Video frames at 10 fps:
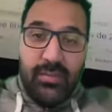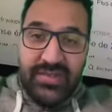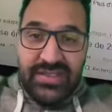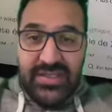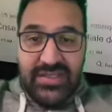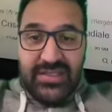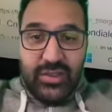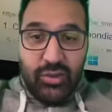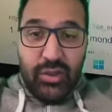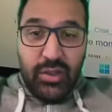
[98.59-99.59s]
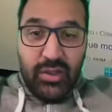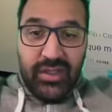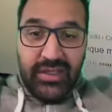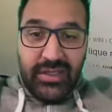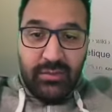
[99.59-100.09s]
C'est choquant.
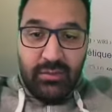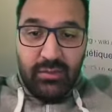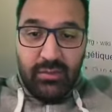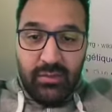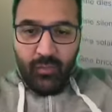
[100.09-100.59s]
Regardez un autre truc.